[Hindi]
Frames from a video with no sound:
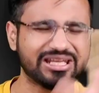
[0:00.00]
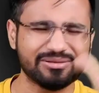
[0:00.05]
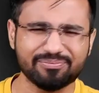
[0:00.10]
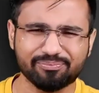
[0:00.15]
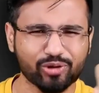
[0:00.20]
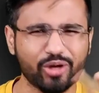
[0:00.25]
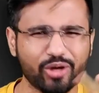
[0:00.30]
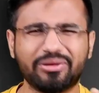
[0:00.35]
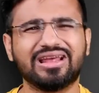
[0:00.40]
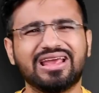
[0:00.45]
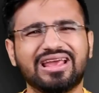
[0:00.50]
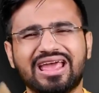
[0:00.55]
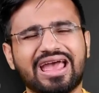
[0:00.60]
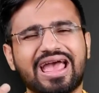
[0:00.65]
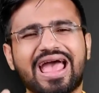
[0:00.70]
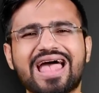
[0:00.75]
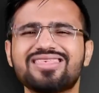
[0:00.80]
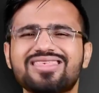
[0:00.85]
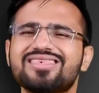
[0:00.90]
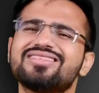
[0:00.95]
अनएम्प्लॉयमेंट
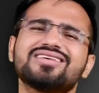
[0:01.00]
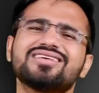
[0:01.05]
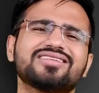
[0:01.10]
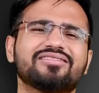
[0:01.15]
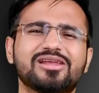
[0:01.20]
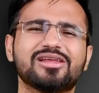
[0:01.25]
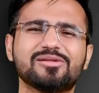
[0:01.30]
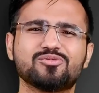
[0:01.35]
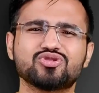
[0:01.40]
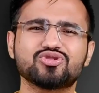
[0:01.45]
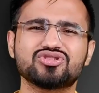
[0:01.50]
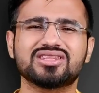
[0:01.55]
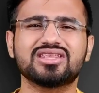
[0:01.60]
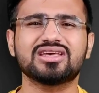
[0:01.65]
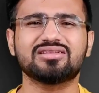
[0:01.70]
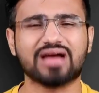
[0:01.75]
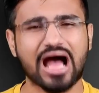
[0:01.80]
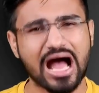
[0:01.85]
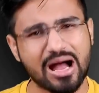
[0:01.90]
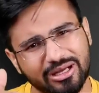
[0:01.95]
ऐसे ऐसे सवाल पूछते
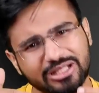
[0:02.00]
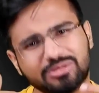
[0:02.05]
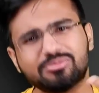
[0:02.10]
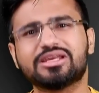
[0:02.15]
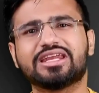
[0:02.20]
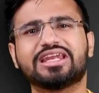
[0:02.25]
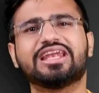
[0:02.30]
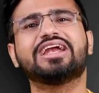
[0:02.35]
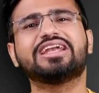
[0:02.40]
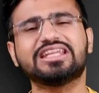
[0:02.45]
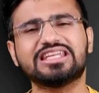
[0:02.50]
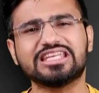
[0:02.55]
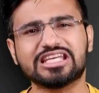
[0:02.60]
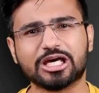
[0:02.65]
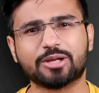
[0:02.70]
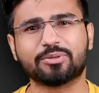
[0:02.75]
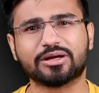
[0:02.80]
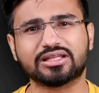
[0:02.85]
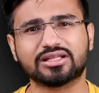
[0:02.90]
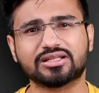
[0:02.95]
थे आम आदमी रिलेट ही नहीं
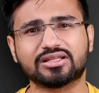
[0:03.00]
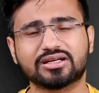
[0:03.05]
कर पाता